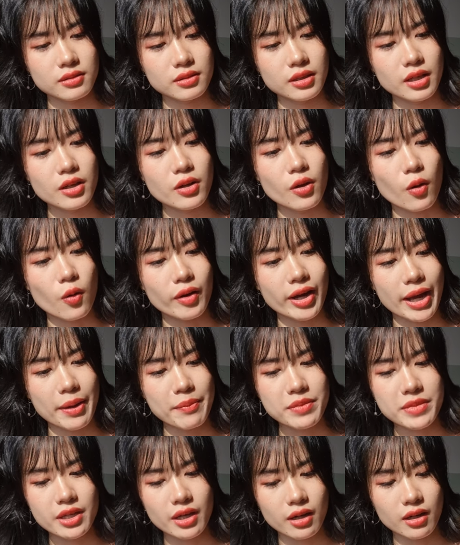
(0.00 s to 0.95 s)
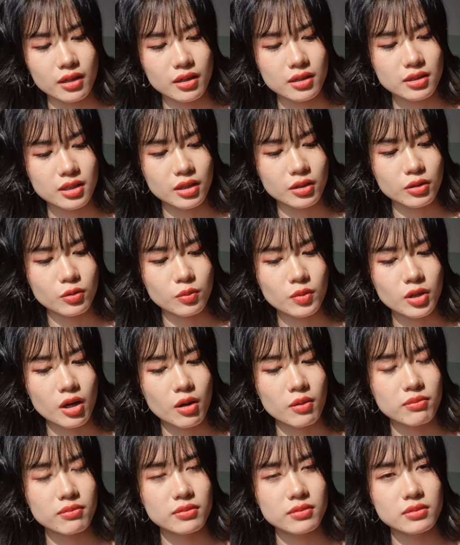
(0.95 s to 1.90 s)
Cái độ cảm nhận thì cũng
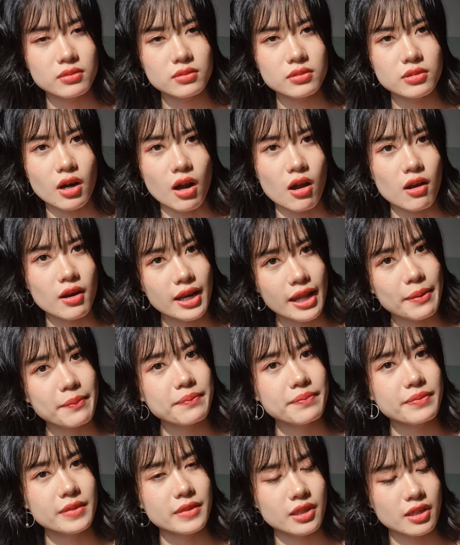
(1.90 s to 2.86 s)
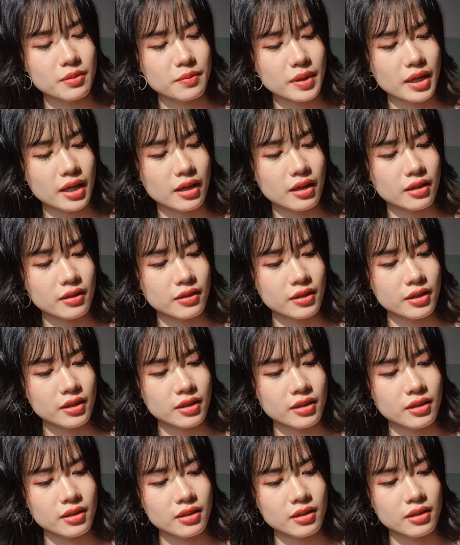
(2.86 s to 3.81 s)
không rõ lắm Nhưng mà
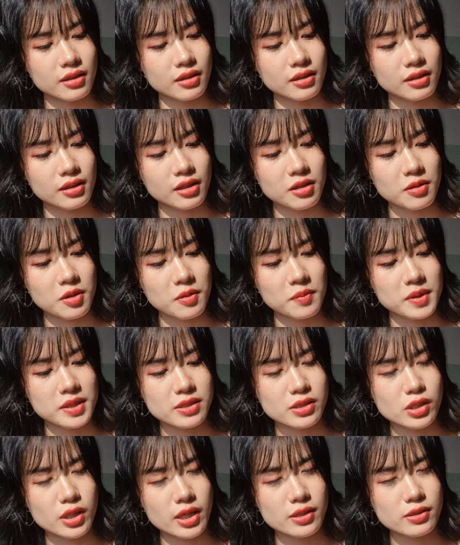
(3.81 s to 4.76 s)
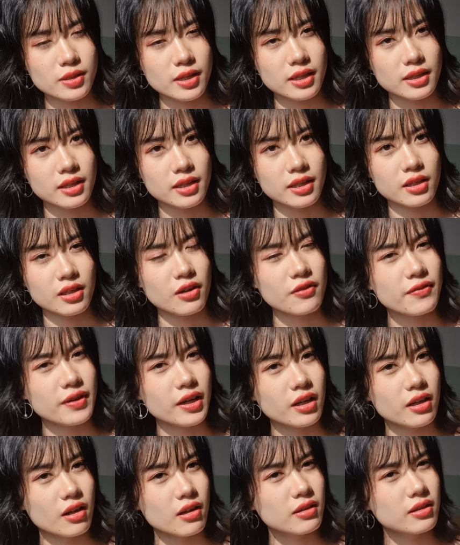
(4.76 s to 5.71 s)
khi mà mình xoa xoa thì nó
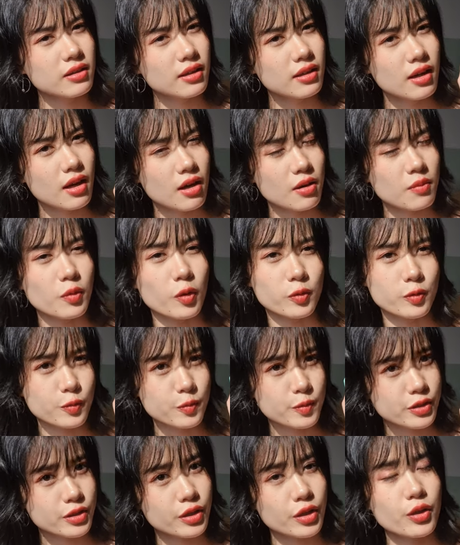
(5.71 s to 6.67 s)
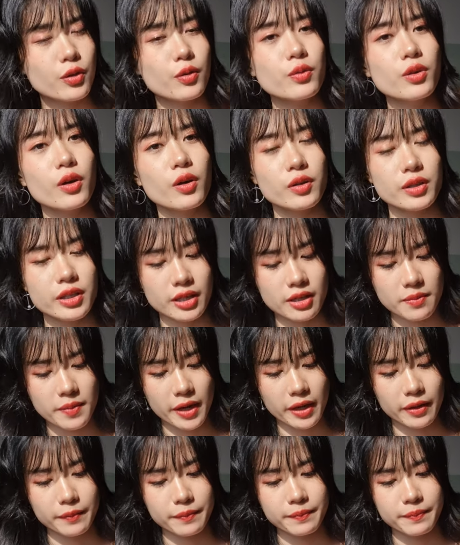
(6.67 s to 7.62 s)
vẫn có cứng hơn một chút xíu thôi nha các
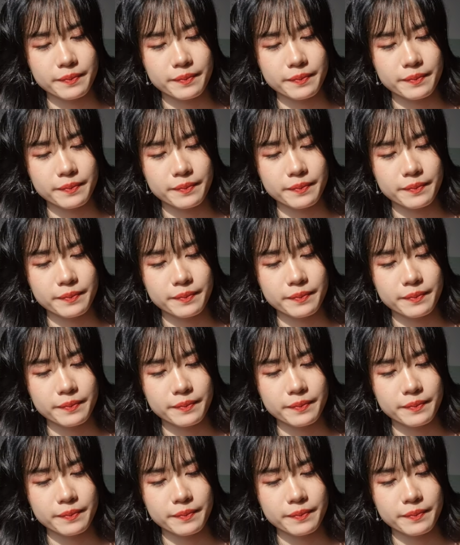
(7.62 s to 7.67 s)
bạn